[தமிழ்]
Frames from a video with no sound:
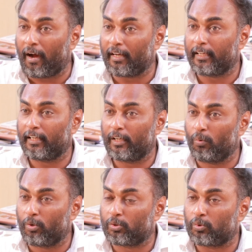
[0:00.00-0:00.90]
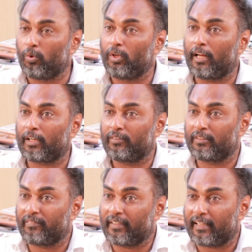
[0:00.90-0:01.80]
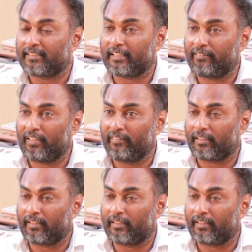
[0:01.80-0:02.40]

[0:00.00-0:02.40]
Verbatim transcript: ஆலையில் ஒரு தொழிலாளர் வந்து வேலை செய்யவில்லை